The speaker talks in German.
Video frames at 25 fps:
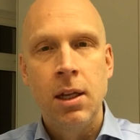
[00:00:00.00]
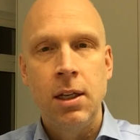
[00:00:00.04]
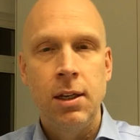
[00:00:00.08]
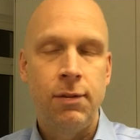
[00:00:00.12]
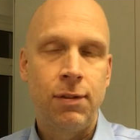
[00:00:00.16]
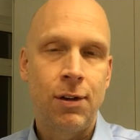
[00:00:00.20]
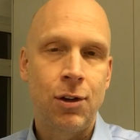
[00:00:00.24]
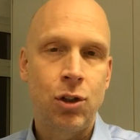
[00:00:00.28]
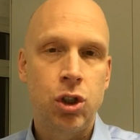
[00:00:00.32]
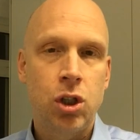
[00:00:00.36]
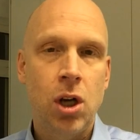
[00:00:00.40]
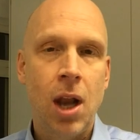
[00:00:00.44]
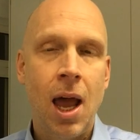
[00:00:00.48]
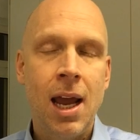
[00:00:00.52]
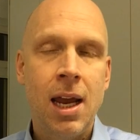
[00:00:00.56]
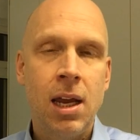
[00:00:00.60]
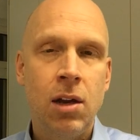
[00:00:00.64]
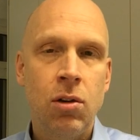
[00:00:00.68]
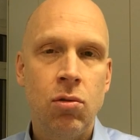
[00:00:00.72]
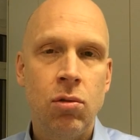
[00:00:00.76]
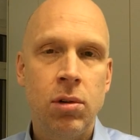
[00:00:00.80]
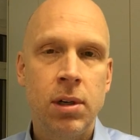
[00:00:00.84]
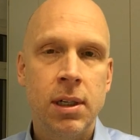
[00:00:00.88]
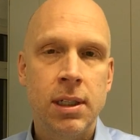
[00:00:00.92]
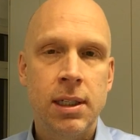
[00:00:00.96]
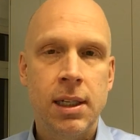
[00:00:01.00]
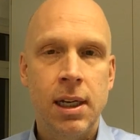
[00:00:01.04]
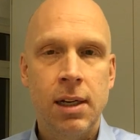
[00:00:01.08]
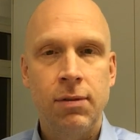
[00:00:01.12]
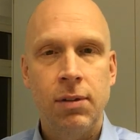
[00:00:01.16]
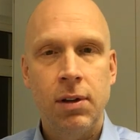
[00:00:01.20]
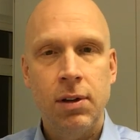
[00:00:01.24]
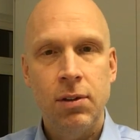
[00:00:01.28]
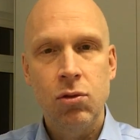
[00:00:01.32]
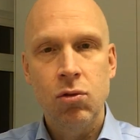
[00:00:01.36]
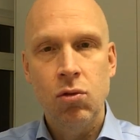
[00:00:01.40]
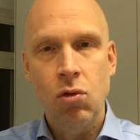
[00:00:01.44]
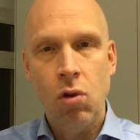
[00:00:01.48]
Die Verschleierung ist
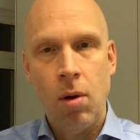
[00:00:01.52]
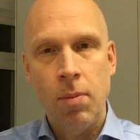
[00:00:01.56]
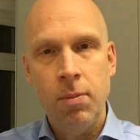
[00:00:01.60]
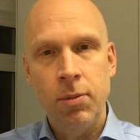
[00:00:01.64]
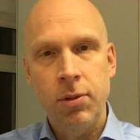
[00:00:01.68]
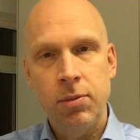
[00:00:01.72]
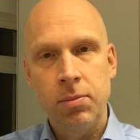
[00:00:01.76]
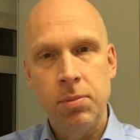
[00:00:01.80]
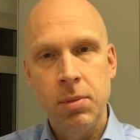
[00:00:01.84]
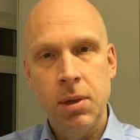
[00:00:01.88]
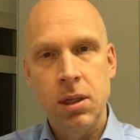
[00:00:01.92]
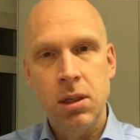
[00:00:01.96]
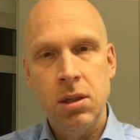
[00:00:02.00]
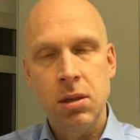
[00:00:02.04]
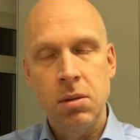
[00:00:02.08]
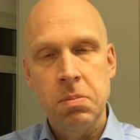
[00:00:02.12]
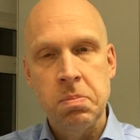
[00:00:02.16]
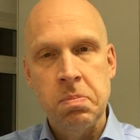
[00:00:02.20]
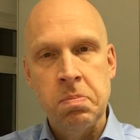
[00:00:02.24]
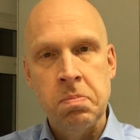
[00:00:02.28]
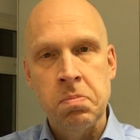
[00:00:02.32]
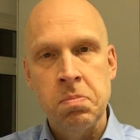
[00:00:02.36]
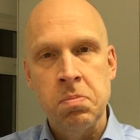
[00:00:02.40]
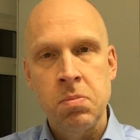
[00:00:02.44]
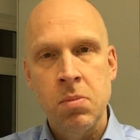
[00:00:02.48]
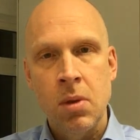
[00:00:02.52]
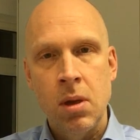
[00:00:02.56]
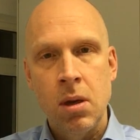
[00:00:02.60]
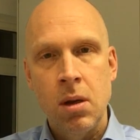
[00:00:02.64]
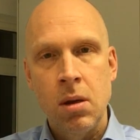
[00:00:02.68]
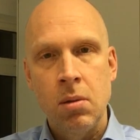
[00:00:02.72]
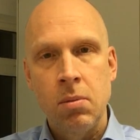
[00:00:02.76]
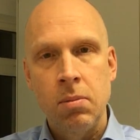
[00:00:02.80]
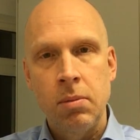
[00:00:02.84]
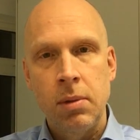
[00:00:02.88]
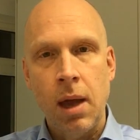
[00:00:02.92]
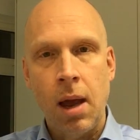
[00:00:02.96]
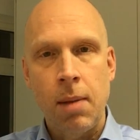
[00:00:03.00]
etwas, du kommst mit,
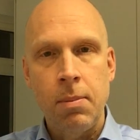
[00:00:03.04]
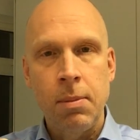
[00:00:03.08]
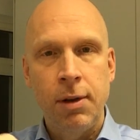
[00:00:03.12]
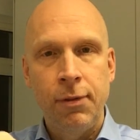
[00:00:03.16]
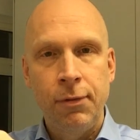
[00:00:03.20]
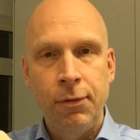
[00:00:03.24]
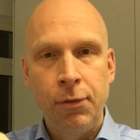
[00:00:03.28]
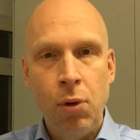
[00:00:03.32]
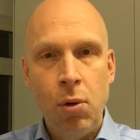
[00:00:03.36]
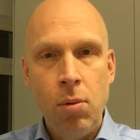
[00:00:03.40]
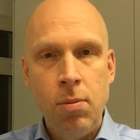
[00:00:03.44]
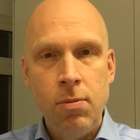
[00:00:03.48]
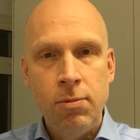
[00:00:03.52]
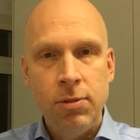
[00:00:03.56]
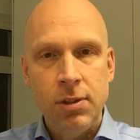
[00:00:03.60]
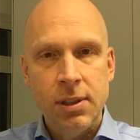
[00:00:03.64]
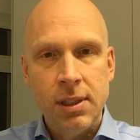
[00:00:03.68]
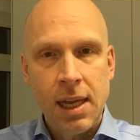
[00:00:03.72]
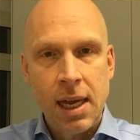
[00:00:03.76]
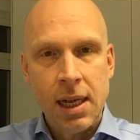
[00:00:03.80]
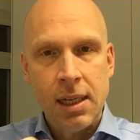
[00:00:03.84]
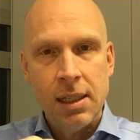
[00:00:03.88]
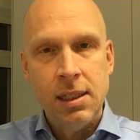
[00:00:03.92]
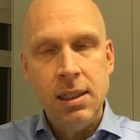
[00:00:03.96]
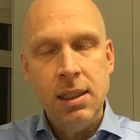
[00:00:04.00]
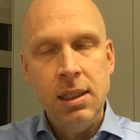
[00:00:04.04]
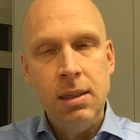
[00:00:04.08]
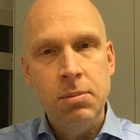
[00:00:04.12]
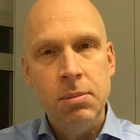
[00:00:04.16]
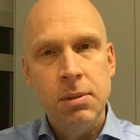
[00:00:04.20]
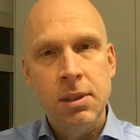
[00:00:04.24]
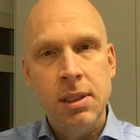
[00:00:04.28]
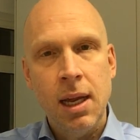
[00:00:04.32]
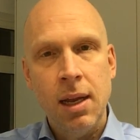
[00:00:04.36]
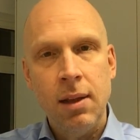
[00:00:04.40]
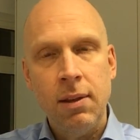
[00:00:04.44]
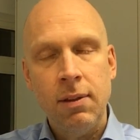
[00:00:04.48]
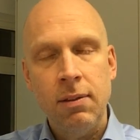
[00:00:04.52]
ja, mit fünf, sechs, sieben
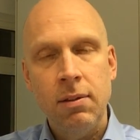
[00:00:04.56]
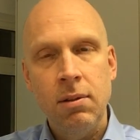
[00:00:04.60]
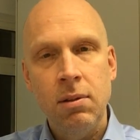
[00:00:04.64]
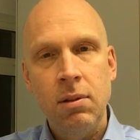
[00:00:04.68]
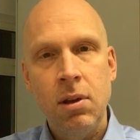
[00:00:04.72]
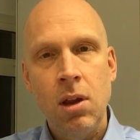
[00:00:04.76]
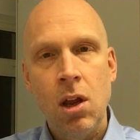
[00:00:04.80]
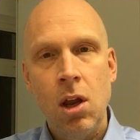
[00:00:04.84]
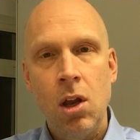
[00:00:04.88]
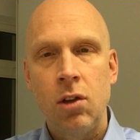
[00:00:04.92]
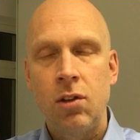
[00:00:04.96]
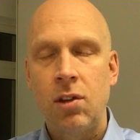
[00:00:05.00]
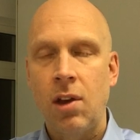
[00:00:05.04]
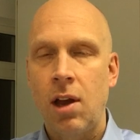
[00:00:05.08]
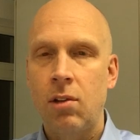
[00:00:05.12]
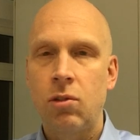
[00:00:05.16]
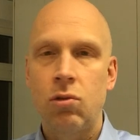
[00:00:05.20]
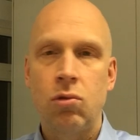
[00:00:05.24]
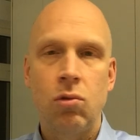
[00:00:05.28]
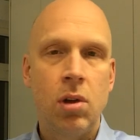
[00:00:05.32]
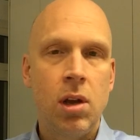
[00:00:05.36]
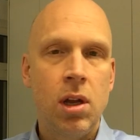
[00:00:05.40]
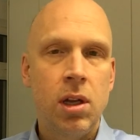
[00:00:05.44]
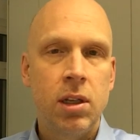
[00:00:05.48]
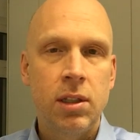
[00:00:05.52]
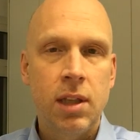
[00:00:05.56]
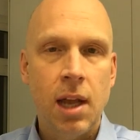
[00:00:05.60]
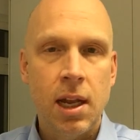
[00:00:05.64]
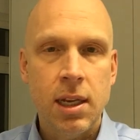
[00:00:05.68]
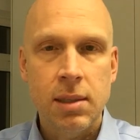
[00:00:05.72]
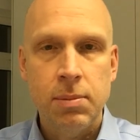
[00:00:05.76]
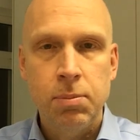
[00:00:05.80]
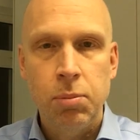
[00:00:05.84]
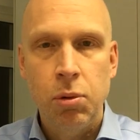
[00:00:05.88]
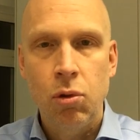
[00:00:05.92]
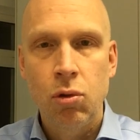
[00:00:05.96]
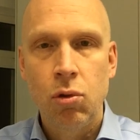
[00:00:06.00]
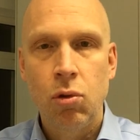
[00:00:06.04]
Sätzen, sagst du,
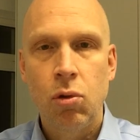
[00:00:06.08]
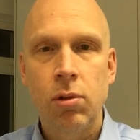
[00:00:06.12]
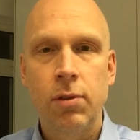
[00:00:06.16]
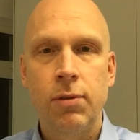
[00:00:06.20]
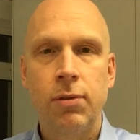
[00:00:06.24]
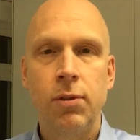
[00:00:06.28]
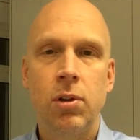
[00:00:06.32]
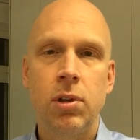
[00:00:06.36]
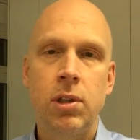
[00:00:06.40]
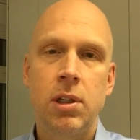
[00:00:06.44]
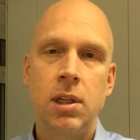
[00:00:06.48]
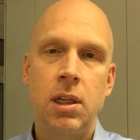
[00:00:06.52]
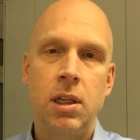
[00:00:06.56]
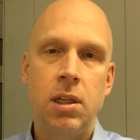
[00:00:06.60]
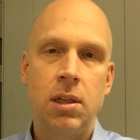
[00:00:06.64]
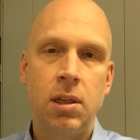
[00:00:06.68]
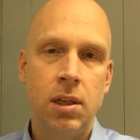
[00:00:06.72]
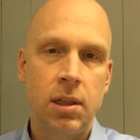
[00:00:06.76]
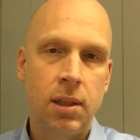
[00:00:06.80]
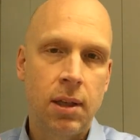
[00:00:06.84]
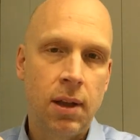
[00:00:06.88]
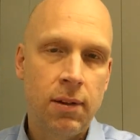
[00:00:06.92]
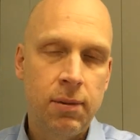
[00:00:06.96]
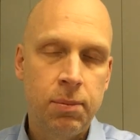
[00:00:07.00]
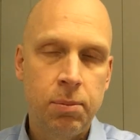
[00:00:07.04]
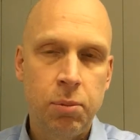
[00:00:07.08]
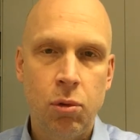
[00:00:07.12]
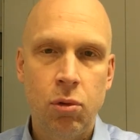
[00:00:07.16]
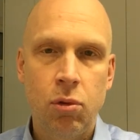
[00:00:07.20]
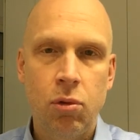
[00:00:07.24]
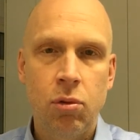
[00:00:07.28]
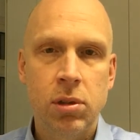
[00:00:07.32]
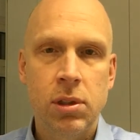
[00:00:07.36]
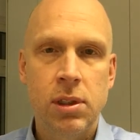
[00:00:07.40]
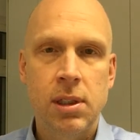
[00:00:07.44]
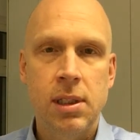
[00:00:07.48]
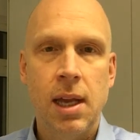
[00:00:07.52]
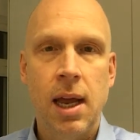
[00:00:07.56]
das Produkt wird Ihnen, das
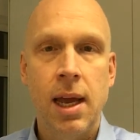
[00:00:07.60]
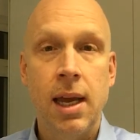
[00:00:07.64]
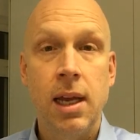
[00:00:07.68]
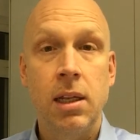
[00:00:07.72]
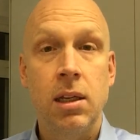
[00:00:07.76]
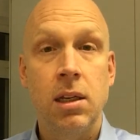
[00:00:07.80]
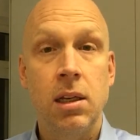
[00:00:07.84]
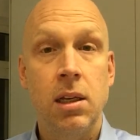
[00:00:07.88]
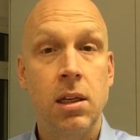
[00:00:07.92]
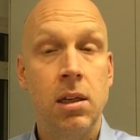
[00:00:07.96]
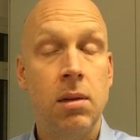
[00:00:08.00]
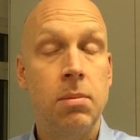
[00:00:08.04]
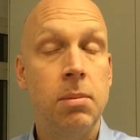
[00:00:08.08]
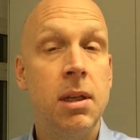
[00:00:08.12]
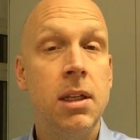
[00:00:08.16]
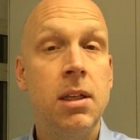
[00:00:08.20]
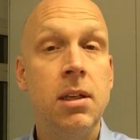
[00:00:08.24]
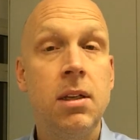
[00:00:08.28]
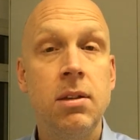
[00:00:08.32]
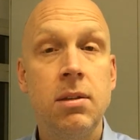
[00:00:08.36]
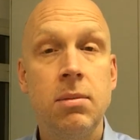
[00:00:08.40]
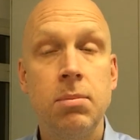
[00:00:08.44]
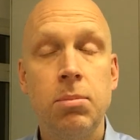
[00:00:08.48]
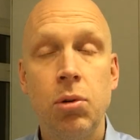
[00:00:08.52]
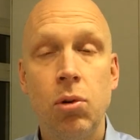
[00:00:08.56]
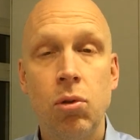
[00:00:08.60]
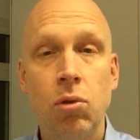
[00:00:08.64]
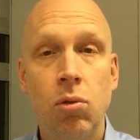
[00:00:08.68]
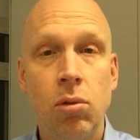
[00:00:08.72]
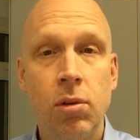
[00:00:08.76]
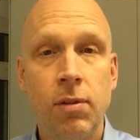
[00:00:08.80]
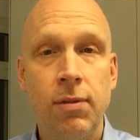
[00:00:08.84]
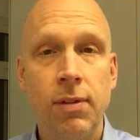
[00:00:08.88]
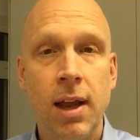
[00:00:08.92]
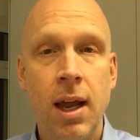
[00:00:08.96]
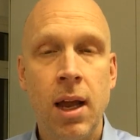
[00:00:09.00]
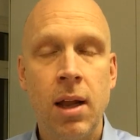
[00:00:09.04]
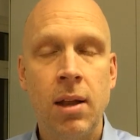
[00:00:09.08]
Produkt zeigt Ihnen, mit diesem
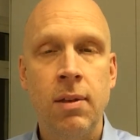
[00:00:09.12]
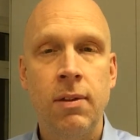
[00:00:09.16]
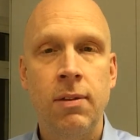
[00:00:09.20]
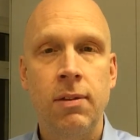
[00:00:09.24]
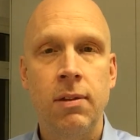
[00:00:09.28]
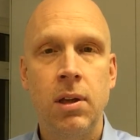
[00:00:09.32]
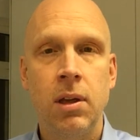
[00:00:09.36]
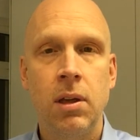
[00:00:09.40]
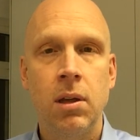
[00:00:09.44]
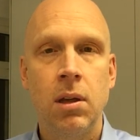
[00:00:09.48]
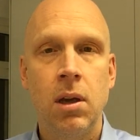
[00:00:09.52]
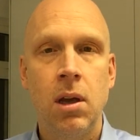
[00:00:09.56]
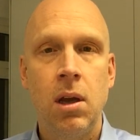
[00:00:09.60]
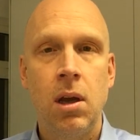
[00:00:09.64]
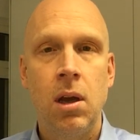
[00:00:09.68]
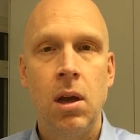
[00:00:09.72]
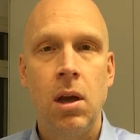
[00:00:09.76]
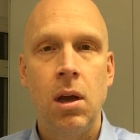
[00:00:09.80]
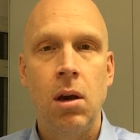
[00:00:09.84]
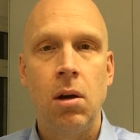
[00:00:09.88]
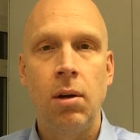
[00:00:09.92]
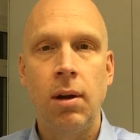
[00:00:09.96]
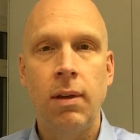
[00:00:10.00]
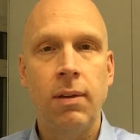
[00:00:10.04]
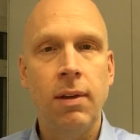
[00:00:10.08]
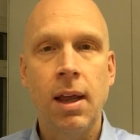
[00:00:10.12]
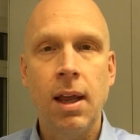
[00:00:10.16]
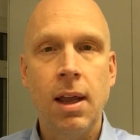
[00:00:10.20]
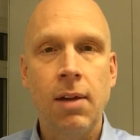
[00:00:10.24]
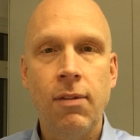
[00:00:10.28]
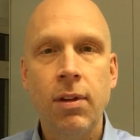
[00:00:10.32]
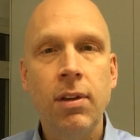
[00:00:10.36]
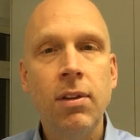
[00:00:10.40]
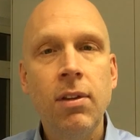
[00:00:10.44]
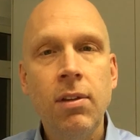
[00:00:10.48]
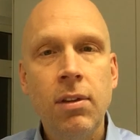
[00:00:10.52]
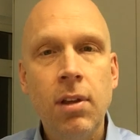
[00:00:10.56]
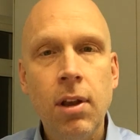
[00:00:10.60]
Produkt werden Sie. Oder sag, ja,
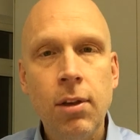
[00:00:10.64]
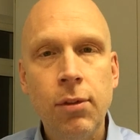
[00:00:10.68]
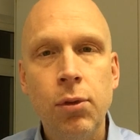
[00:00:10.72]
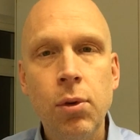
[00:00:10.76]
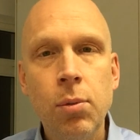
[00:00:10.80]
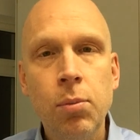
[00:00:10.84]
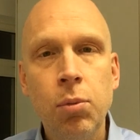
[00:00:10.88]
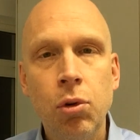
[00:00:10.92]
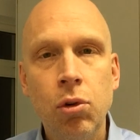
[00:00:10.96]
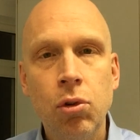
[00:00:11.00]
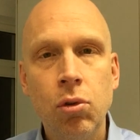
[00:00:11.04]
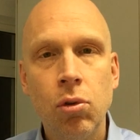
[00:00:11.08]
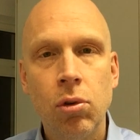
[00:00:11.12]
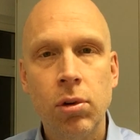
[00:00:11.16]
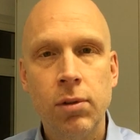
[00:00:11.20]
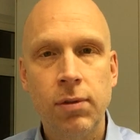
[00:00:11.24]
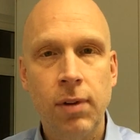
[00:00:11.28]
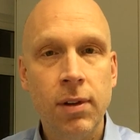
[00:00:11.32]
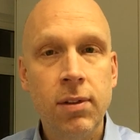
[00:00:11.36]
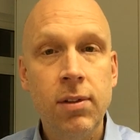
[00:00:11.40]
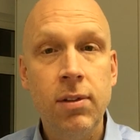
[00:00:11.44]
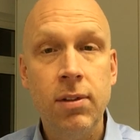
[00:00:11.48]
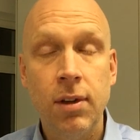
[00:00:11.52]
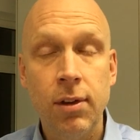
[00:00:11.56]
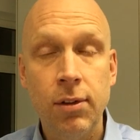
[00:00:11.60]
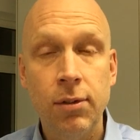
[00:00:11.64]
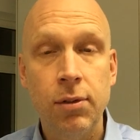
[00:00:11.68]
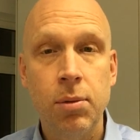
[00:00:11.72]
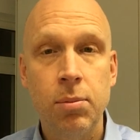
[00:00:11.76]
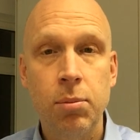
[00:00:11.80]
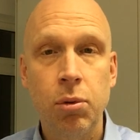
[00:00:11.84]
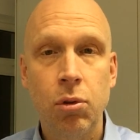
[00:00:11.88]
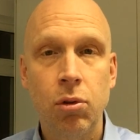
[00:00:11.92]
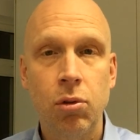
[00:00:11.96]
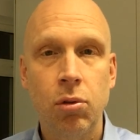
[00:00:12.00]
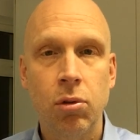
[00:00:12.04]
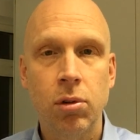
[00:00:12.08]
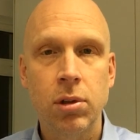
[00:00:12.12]
was ist das für ein Produkt? Was ist das für ein
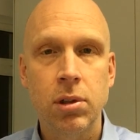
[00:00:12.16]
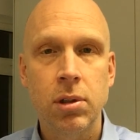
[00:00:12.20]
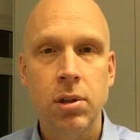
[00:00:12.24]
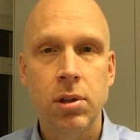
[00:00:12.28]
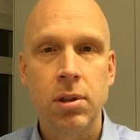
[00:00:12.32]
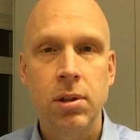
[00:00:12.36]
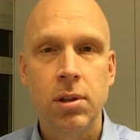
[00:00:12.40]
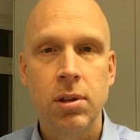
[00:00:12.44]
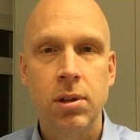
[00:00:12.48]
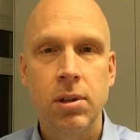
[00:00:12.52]
Produkt?